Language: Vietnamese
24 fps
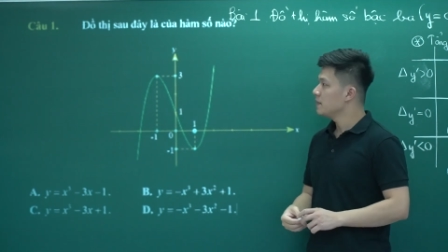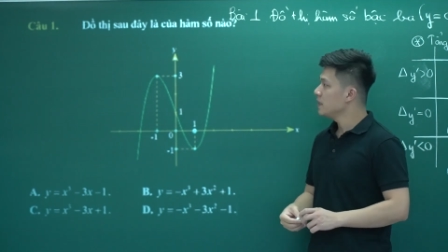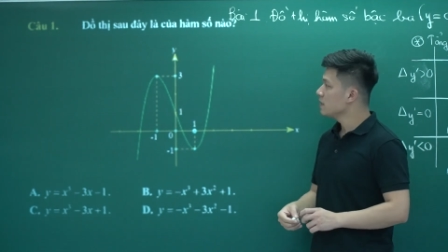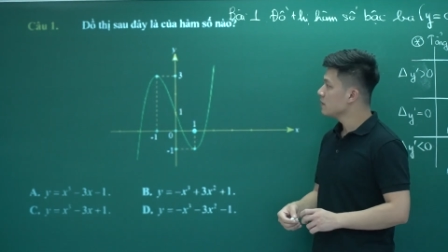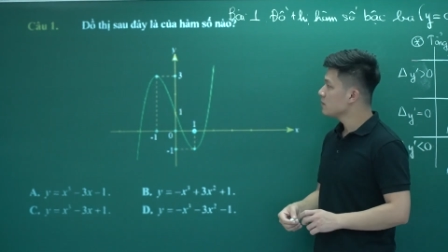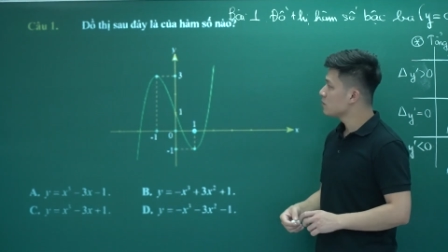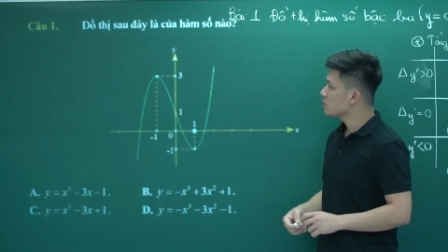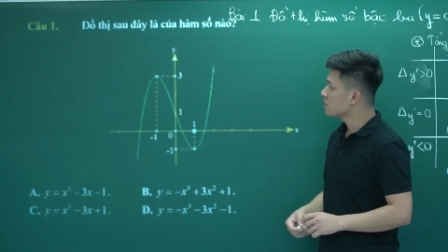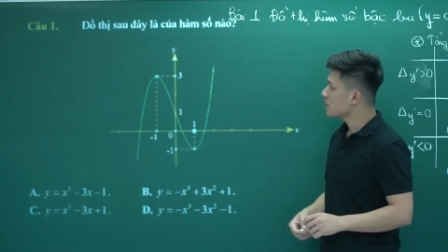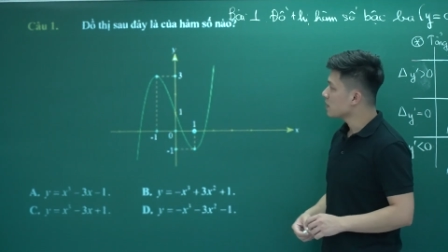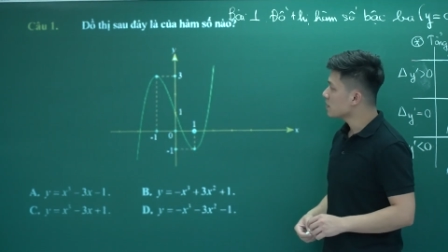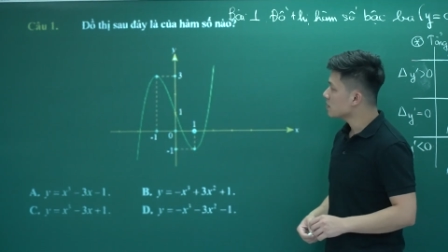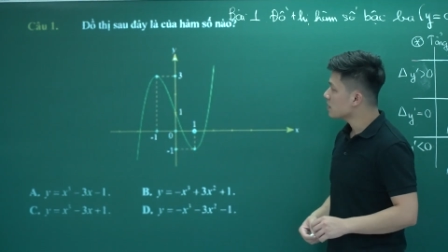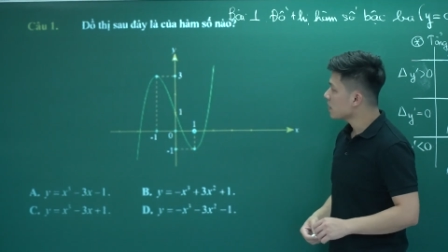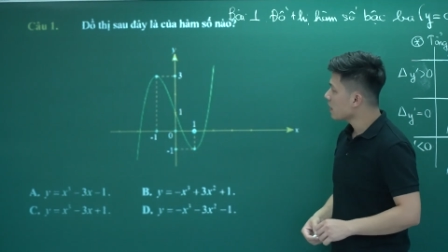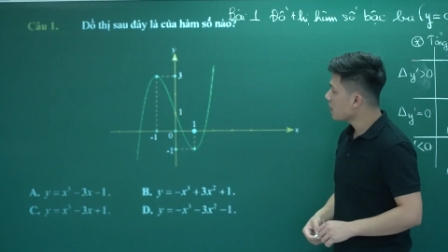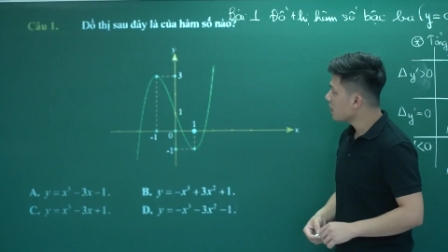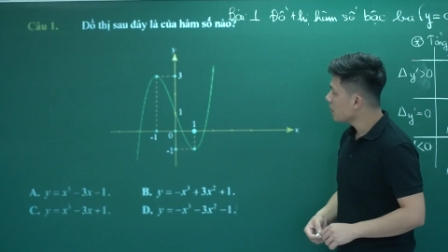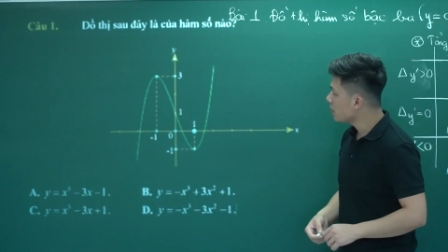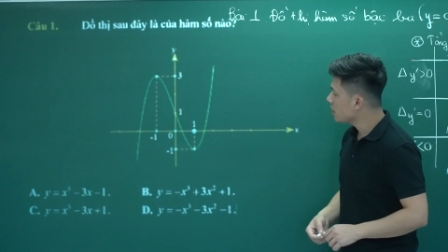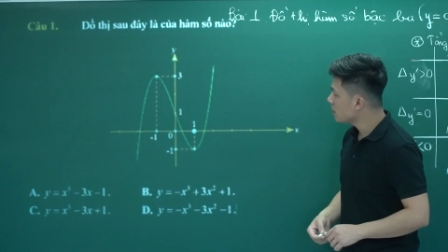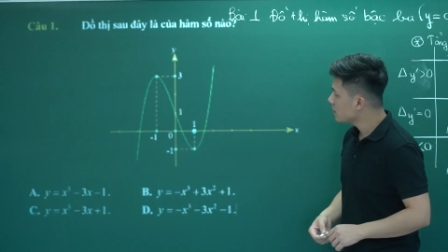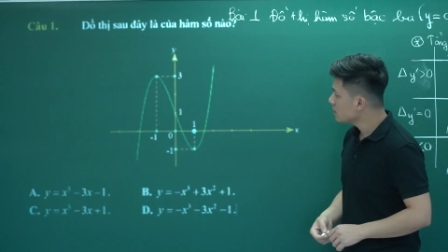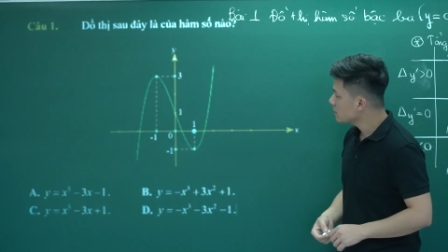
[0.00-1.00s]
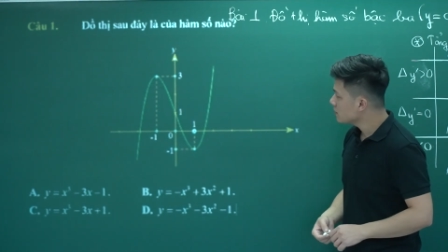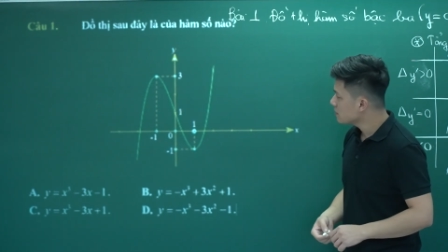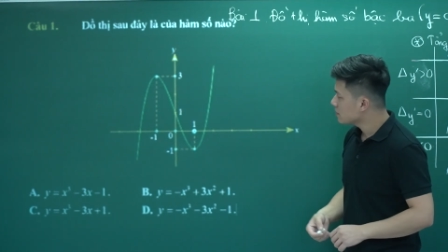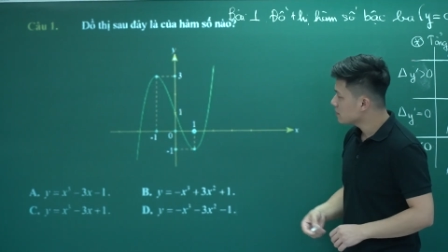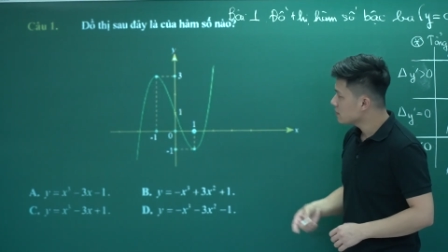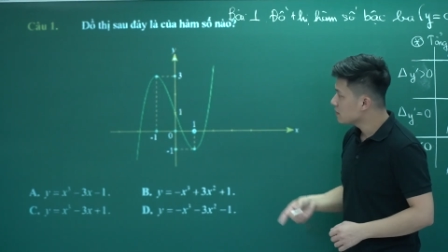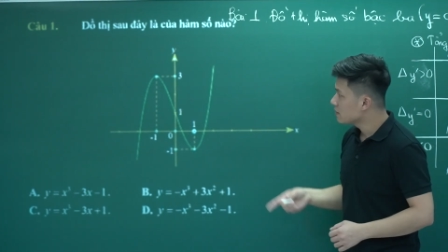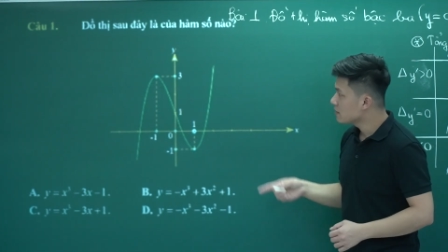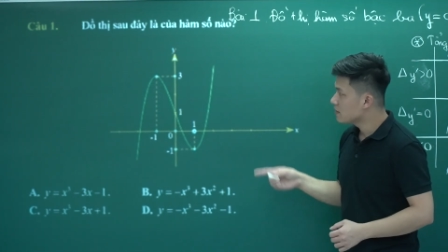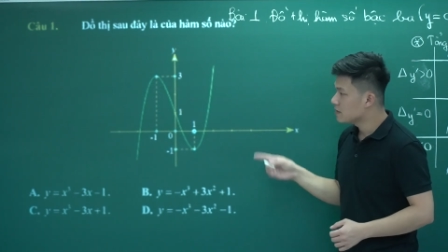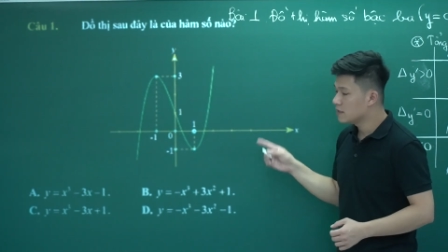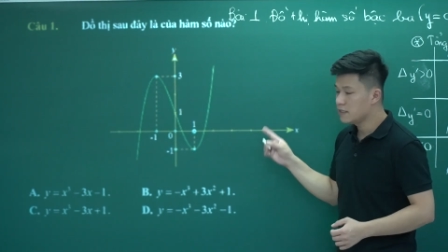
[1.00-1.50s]
bây giờ chúng ta sẽ
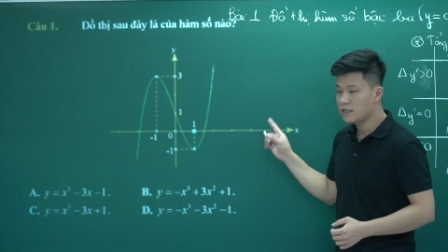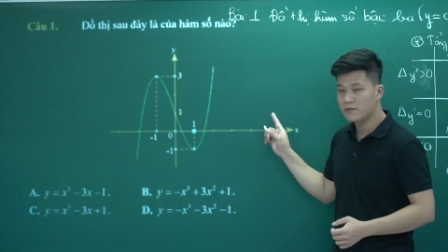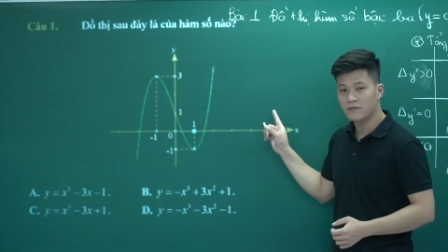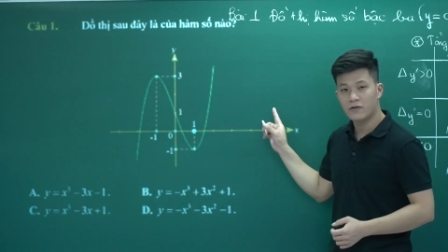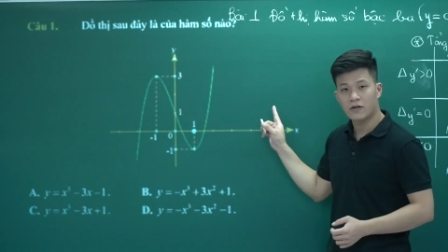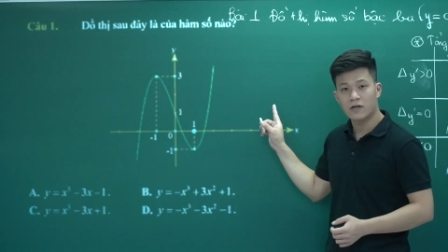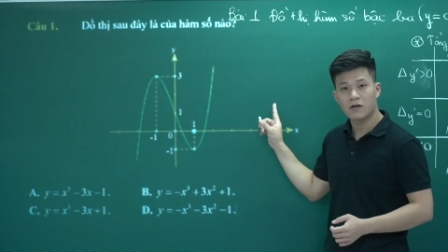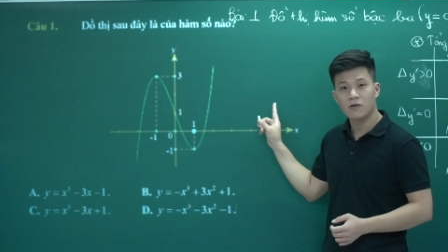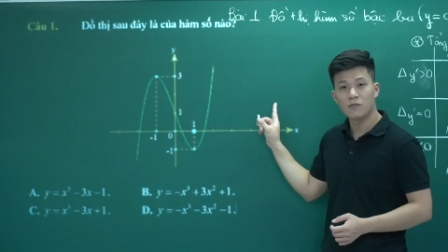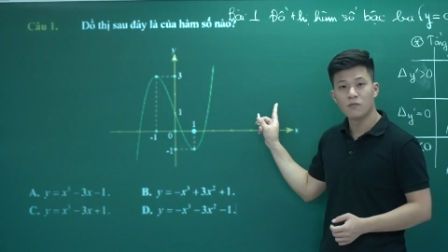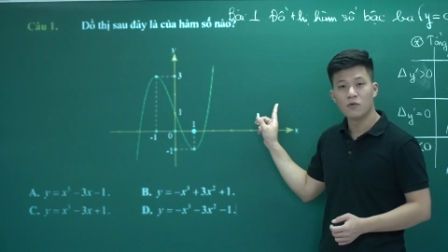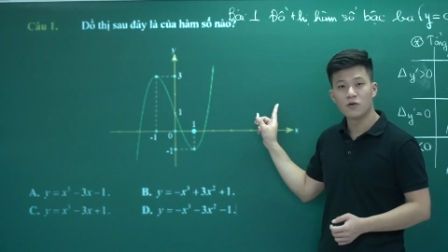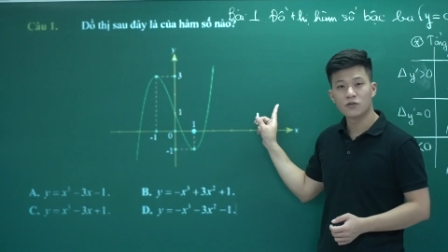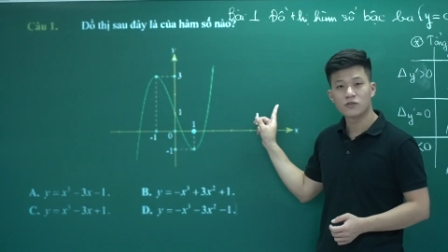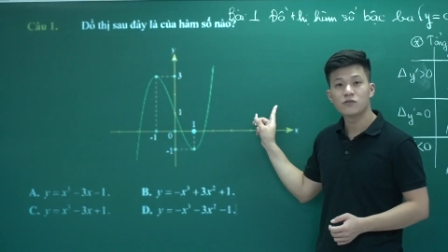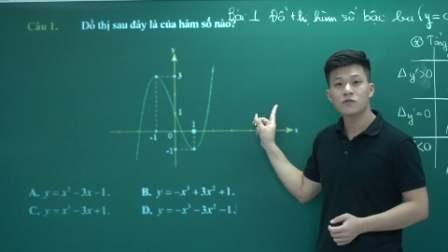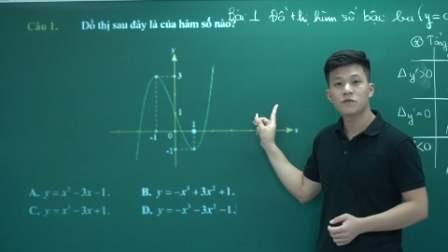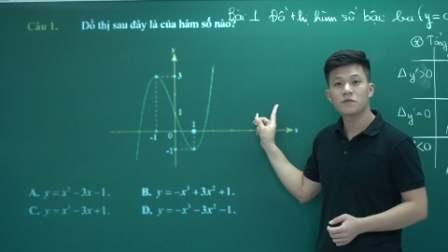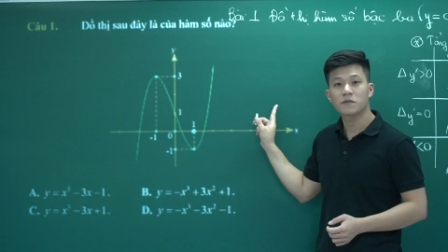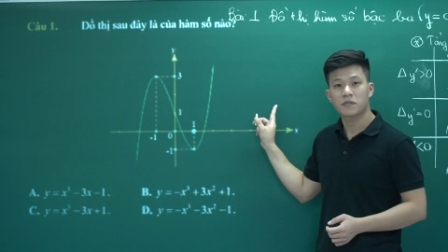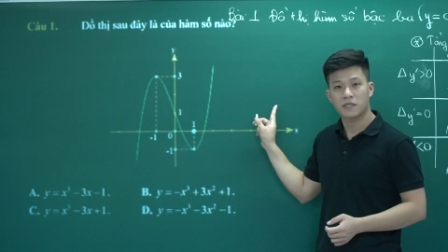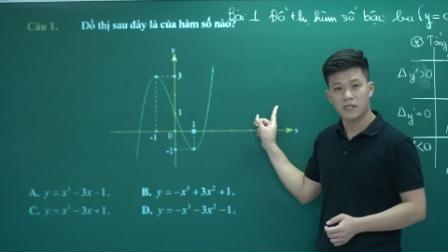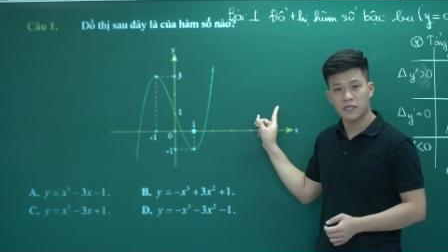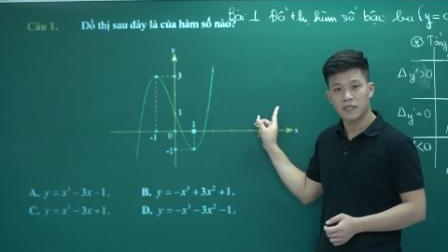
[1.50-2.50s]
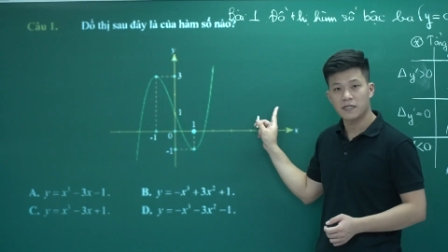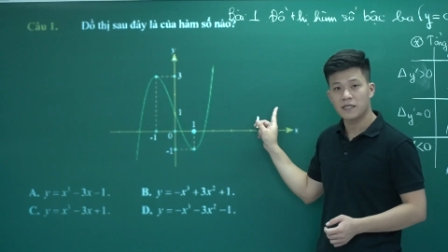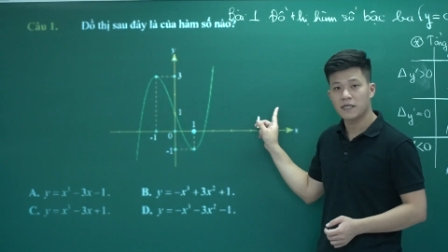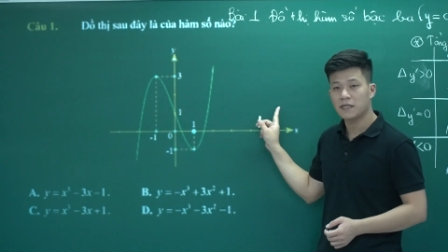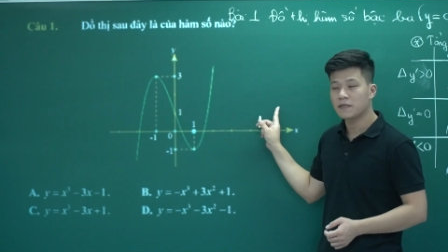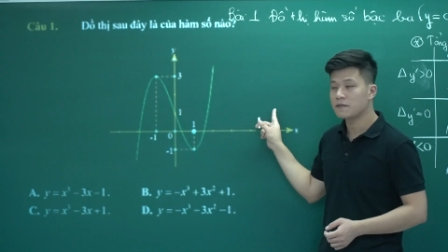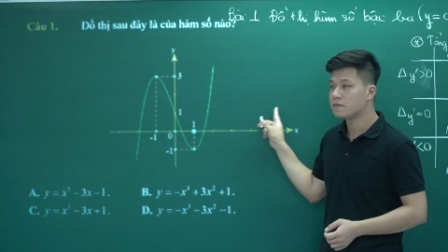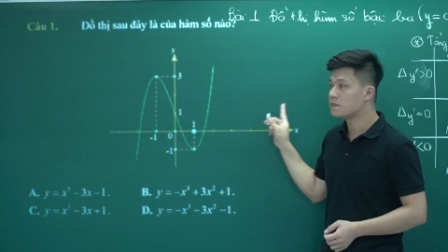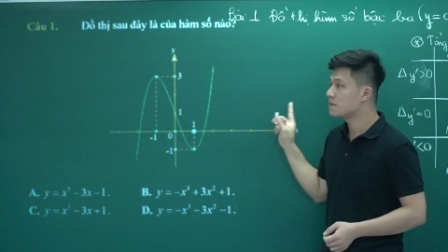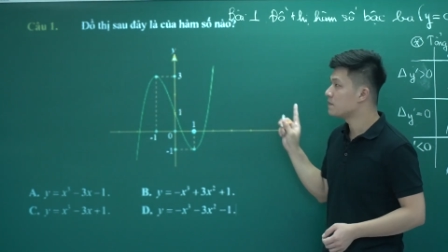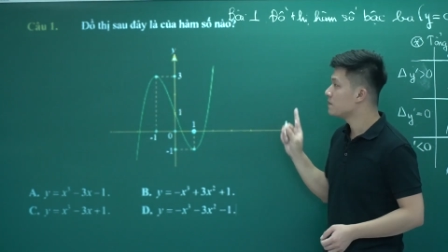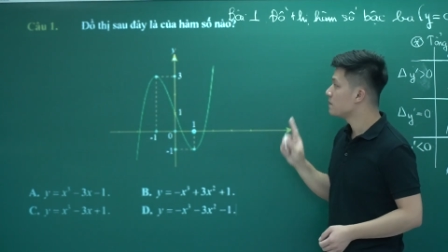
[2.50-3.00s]
nhìn vào câu 1 giúp thầy
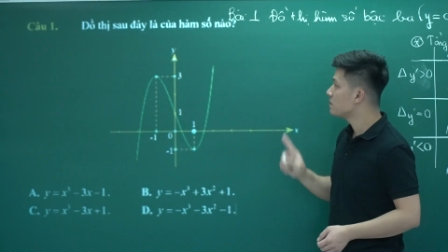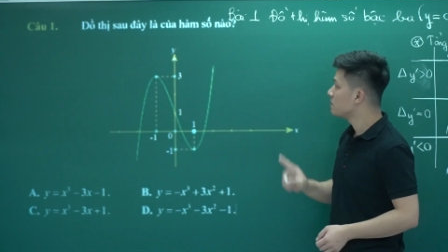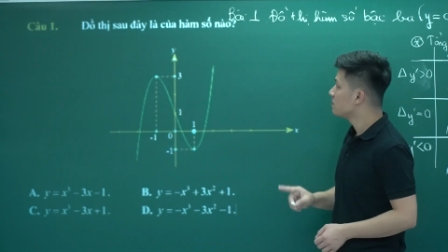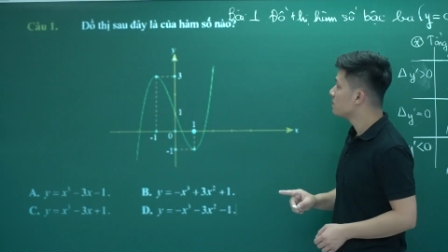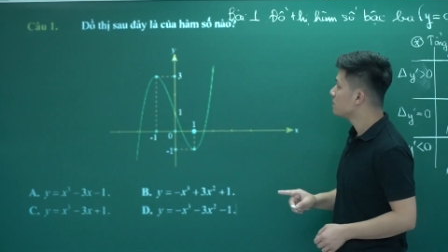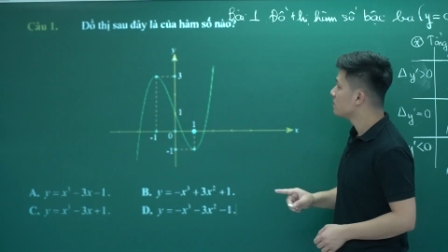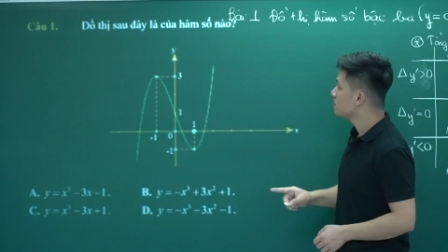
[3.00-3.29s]
nhá